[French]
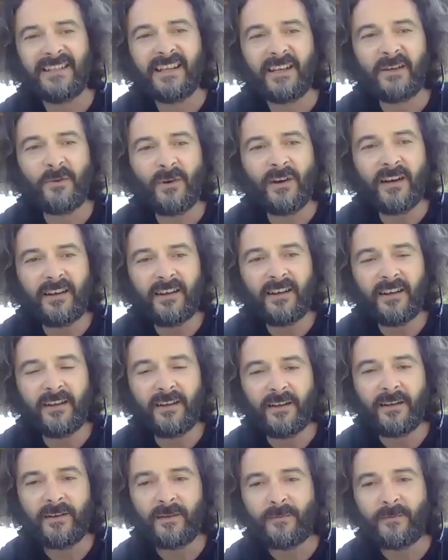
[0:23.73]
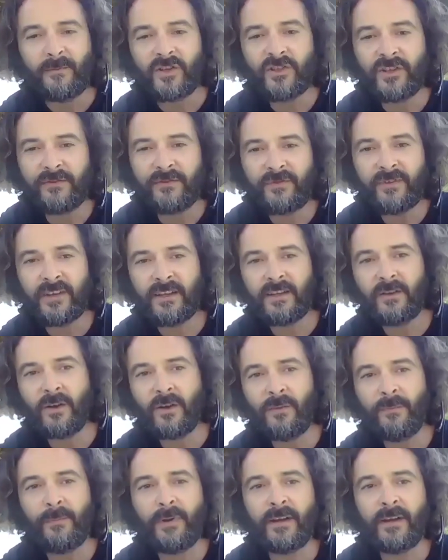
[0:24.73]
Grégoire. Euh, moi, j'ai fait une
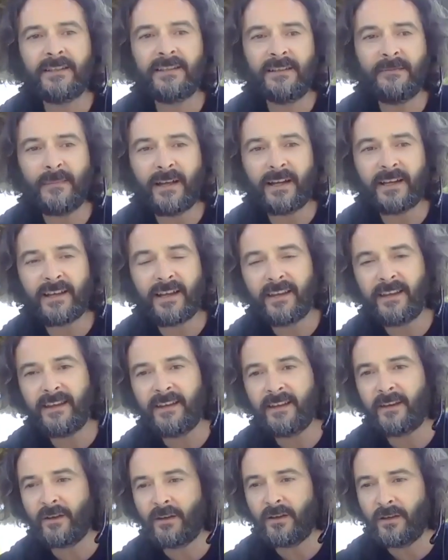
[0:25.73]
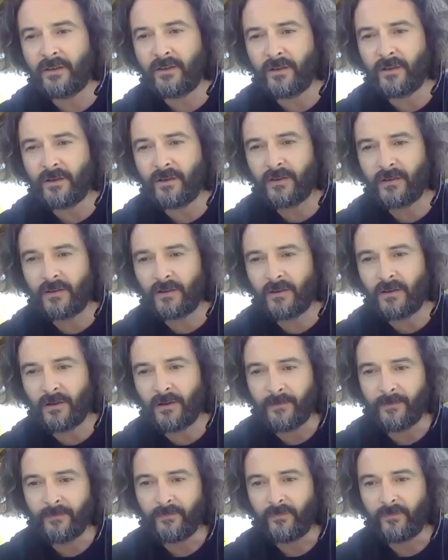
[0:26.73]
grande partie de ma carrière euh, dans,